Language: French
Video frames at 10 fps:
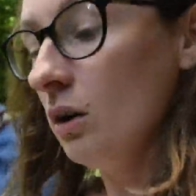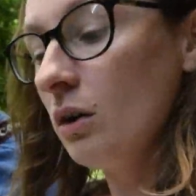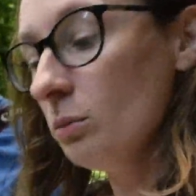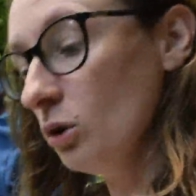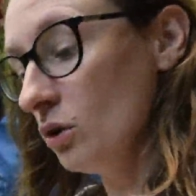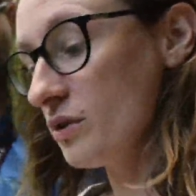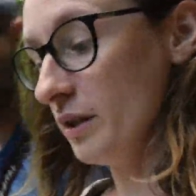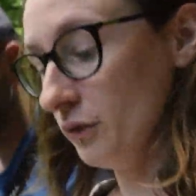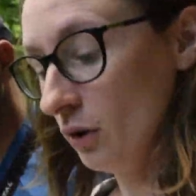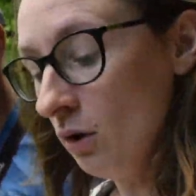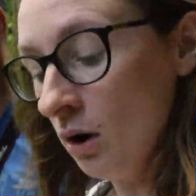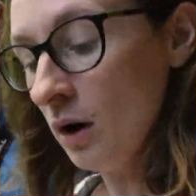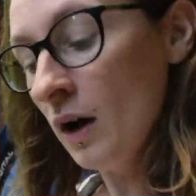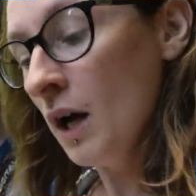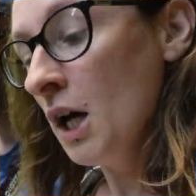comme dans l'ancien temps.
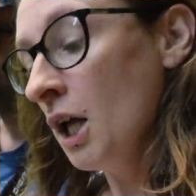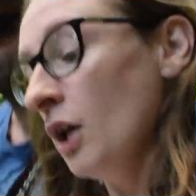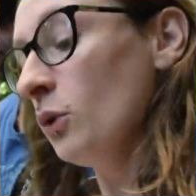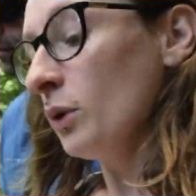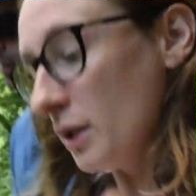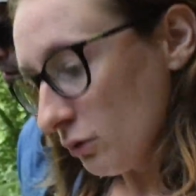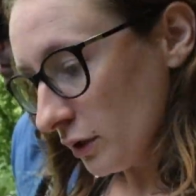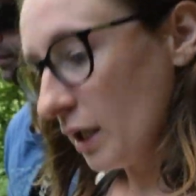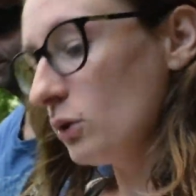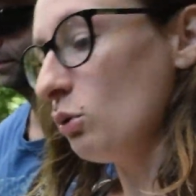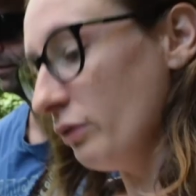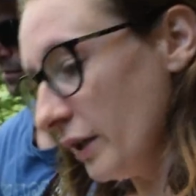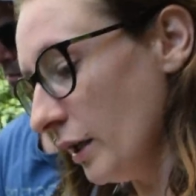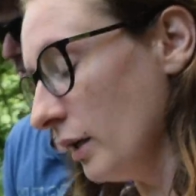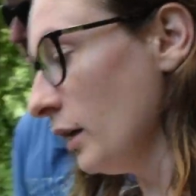Donc il vaudra
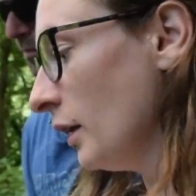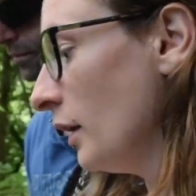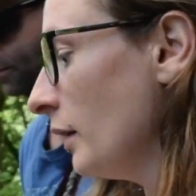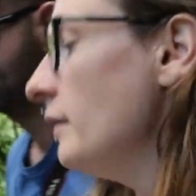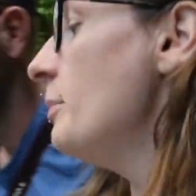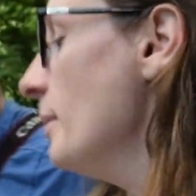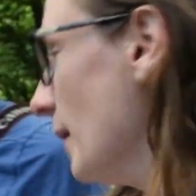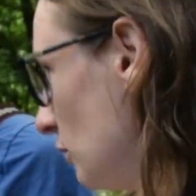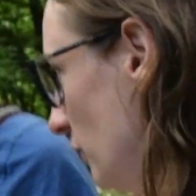trouver des pipardes.